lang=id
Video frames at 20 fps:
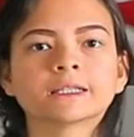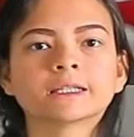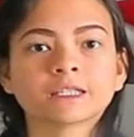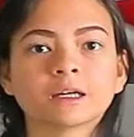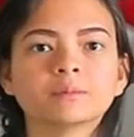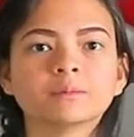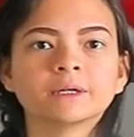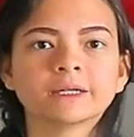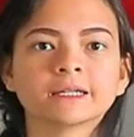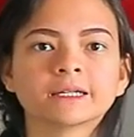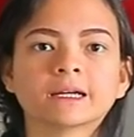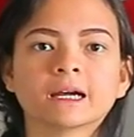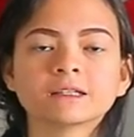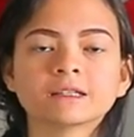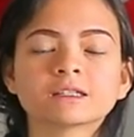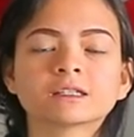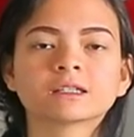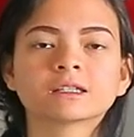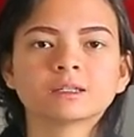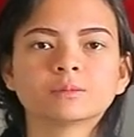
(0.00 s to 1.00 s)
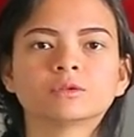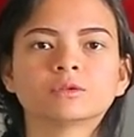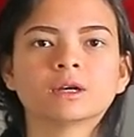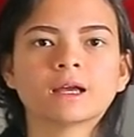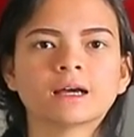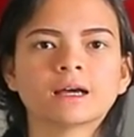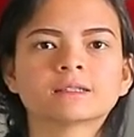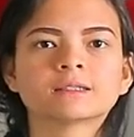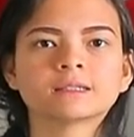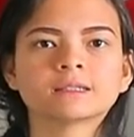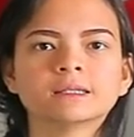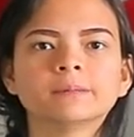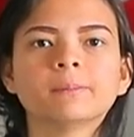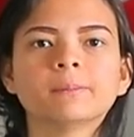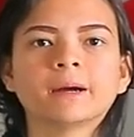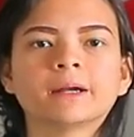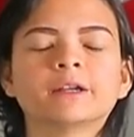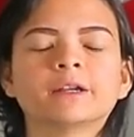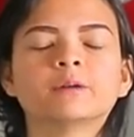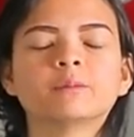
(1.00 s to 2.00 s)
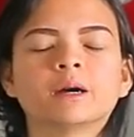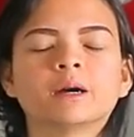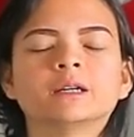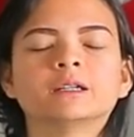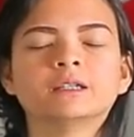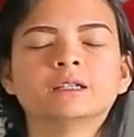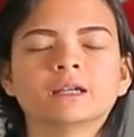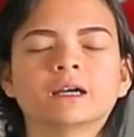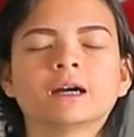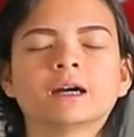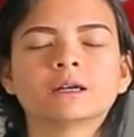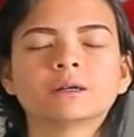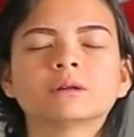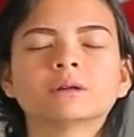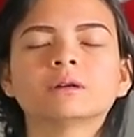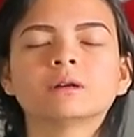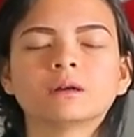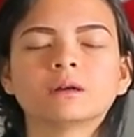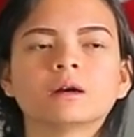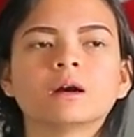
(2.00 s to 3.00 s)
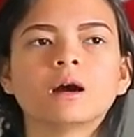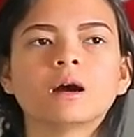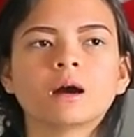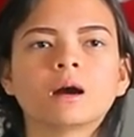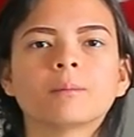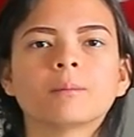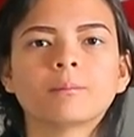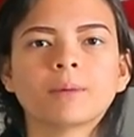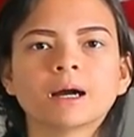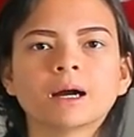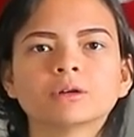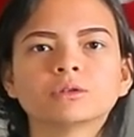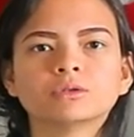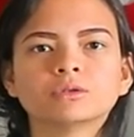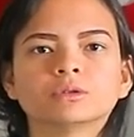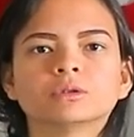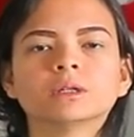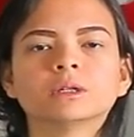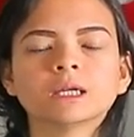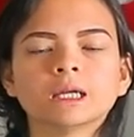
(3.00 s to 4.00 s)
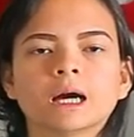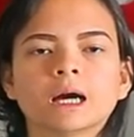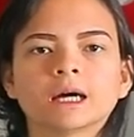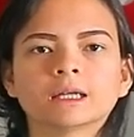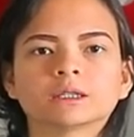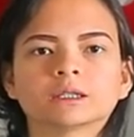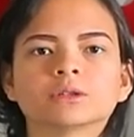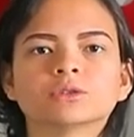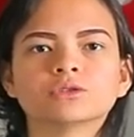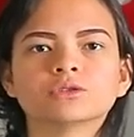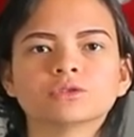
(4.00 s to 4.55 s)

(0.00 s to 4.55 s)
kita berikan stimulasi pada bagian panggul atau